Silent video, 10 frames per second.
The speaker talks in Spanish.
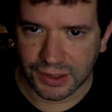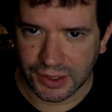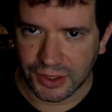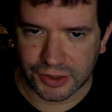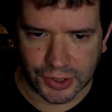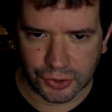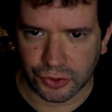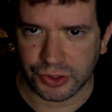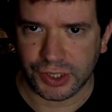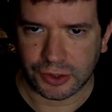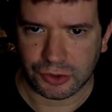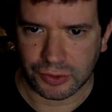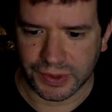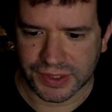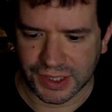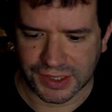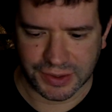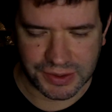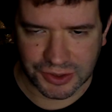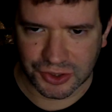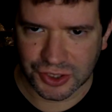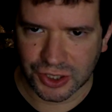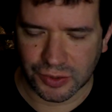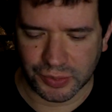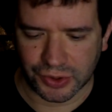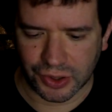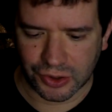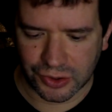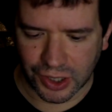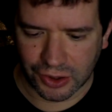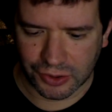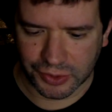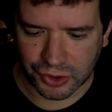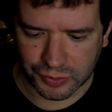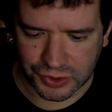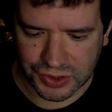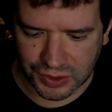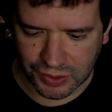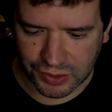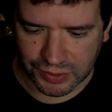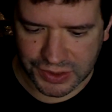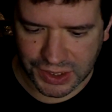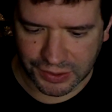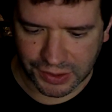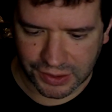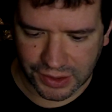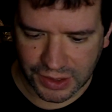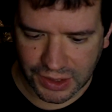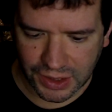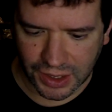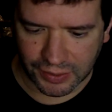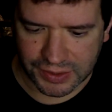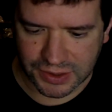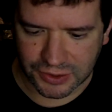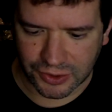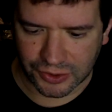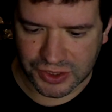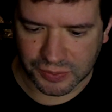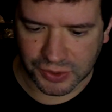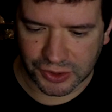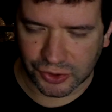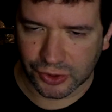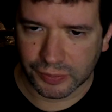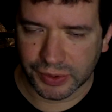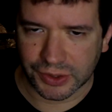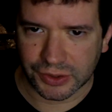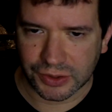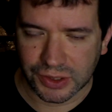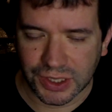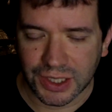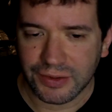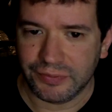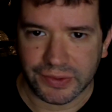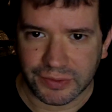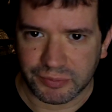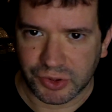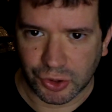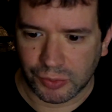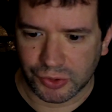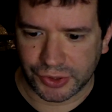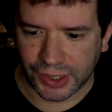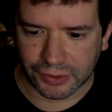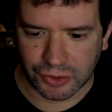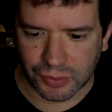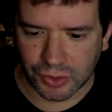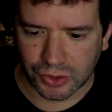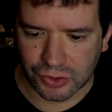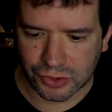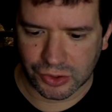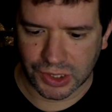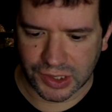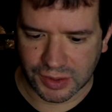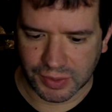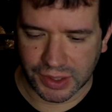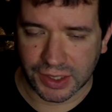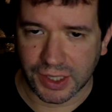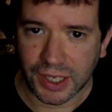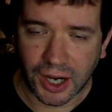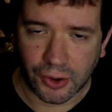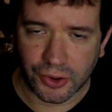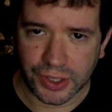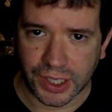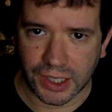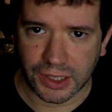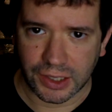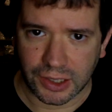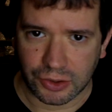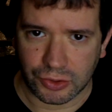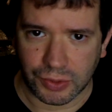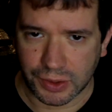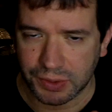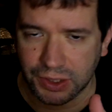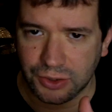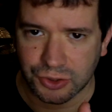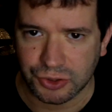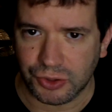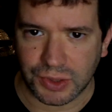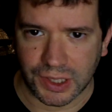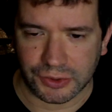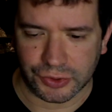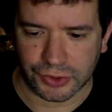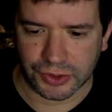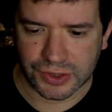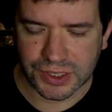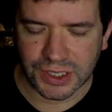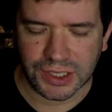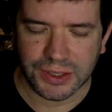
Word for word: Y trato de contestar todos los mensajes, a veces no llego, pero hago, hago lo mejor posible, como saben, a veces no, no se puede todo, pero todo el mundo está como loco con el tema de que ahora los barbijos son obligatorios.